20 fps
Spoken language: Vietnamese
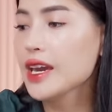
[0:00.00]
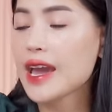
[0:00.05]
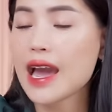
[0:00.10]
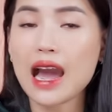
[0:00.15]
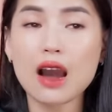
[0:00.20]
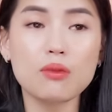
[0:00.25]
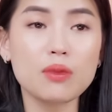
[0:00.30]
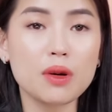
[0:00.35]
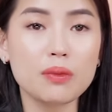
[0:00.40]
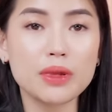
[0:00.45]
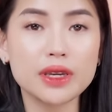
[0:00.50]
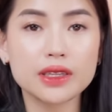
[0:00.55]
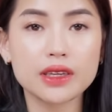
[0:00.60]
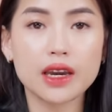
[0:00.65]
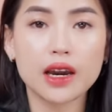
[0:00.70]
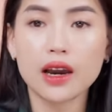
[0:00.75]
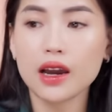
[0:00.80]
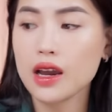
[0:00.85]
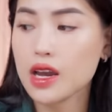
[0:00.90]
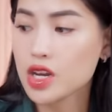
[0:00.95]
cái áo mà mình
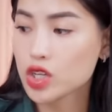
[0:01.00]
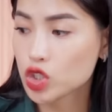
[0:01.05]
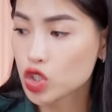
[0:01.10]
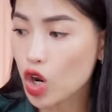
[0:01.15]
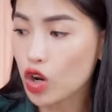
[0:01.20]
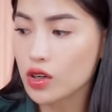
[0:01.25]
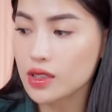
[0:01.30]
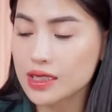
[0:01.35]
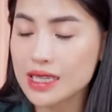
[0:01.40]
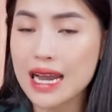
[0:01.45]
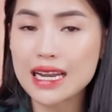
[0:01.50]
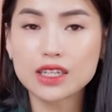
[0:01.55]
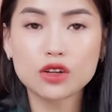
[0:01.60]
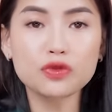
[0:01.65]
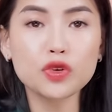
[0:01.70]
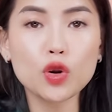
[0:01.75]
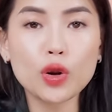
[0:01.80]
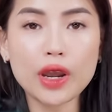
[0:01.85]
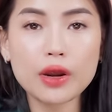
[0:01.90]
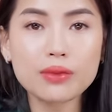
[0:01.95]
chọn ra trong
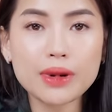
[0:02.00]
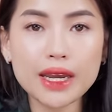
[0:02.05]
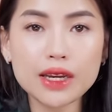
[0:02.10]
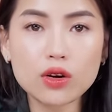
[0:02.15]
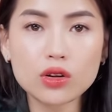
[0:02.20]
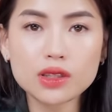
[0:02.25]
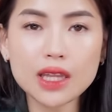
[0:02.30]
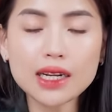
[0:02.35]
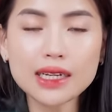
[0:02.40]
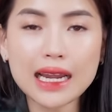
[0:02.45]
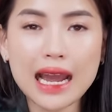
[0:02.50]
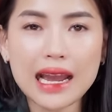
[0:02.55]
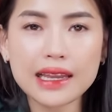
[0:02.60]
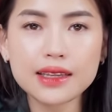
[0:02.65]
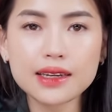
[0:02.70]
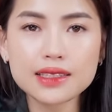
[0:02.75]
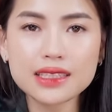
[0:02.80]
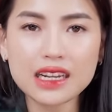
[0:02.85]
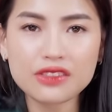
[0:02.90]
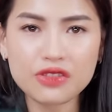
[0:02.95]
video ngày hôm nay. Còn tất cả
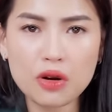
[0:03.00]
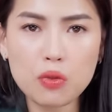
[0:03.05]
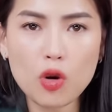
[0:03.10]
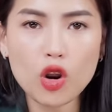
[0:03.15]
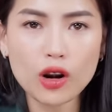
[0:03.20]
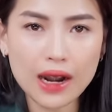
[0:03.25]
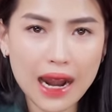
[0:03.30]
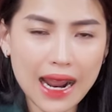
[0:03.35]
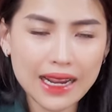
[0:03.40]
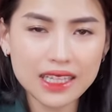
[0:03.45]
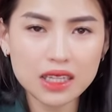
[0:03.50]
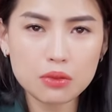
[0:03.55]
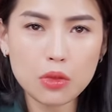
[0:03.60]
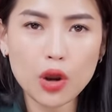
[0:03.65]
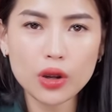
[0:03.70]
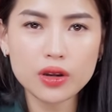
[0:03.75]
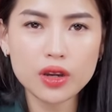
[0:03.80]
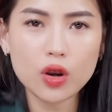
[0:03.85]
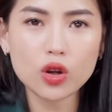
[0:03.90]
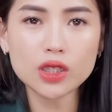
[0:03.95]
những cái sản phẩm còn lại thì
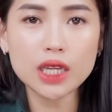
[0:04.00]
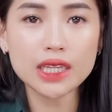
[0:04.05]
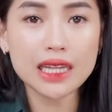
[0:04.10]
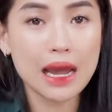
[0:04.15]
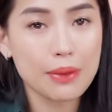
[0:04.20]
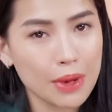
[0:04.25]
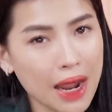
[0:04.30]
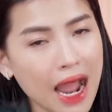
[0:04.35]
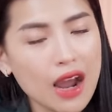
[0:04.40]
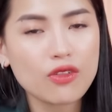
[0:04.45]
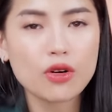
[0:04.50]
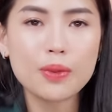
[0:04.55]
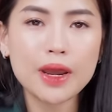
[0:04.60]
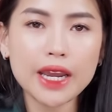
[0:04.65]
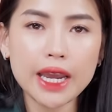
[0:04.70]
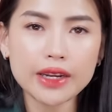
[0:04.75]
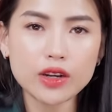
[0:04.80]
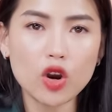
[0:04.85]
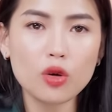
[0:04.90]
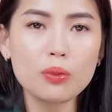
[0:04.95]
mọi người có thể tham khảo. Và bên
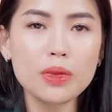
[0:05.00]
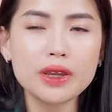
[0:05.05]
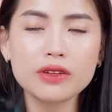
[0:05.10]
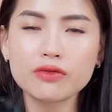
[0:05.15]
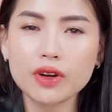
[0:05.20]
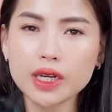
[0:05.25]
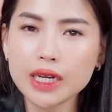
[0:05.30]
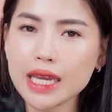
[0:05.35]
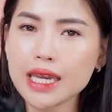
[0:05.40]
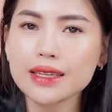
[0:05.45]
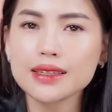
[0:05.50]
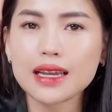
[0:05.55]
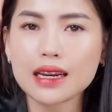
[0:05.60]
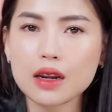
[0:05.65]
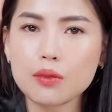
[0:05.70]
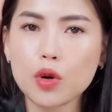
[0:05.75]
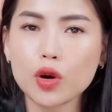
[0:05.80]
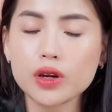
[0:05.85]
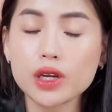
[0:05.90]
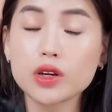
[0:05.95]
cạnh đó mình vẫn nghĩ rằng
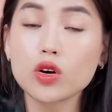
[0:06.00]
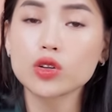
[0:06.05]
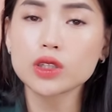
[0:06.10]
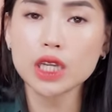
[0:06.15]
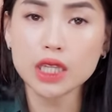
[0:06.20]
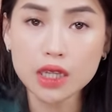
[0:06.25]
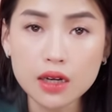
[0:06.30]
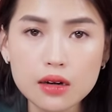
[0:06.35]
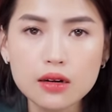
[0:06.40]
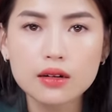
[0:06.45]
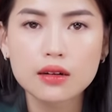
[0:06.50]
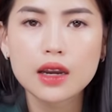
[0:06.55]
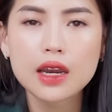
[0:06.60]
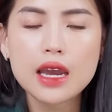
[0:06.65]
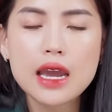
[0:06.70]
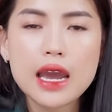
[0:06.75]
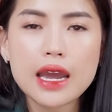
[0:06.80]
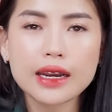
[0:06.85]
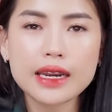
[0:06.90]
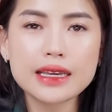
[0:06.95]
là mọi người có thể thử
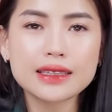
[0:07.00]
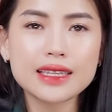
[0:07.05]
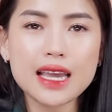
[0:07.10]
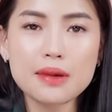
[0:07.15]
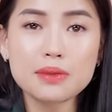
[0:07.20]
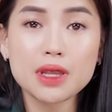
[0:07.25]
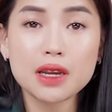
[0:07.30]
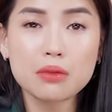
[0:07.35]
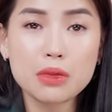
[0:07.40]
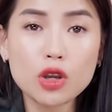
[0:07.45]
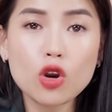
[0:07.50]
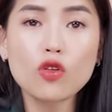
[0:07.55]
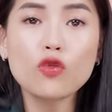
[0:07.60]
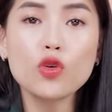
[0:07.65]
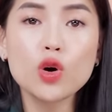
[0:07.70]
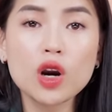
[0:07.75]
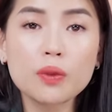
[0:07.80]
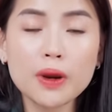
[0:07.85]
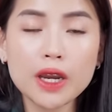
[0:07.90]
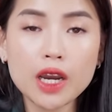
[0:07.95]
để xem rằng mình có
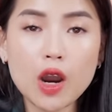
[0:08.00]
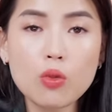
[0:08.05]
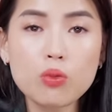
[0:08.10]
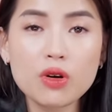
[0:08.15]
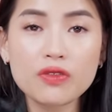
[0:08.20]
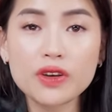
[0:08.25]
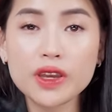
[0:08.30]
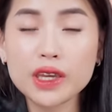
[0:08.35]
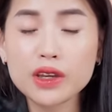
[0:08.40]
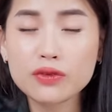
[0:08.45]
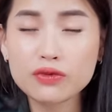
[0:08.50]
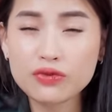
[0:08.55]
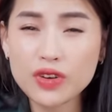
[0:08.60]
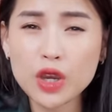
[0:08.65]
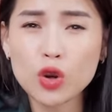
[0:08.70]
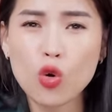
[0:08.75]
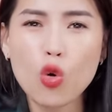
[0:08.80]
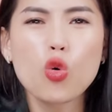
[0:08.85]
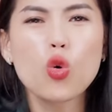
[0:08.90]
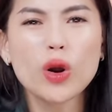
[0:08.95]
phù hợp hay không. Bởi vì
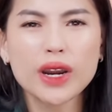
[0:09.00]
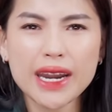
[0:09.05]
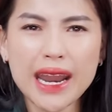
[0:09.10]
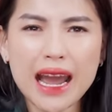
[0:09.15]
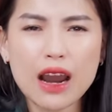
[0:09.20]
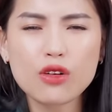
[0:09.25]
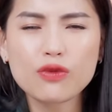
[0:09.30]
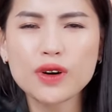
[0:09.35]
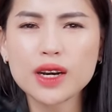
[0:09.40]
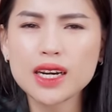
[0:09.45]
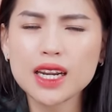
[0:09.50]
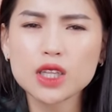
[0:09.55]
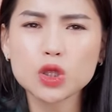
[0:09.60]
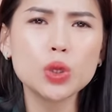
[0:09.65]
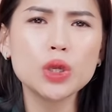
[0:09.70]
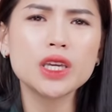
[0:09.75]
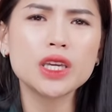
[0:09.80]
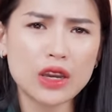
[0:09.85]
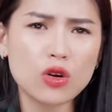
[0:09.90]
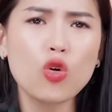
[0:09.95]
về gu quần áo vẫn là
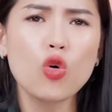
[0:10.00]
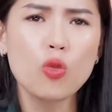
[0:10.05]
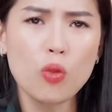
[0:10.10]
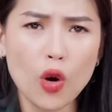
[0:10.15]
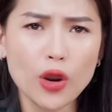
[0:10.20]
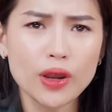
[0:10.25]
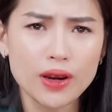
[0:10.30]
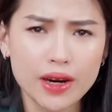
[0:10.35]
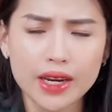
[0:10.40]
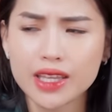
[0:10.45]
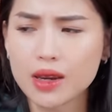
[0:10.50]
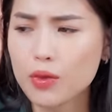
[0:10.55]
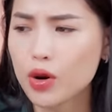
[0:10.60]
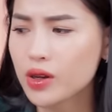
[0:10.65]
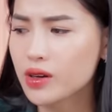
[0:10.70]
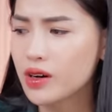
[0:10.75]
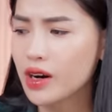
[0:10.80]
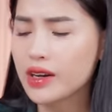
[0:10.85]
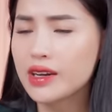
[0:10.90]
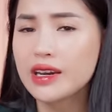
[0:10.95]
tùy cái gu mỗi người nha mọi
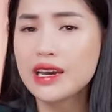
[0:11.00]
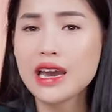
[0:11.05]
người.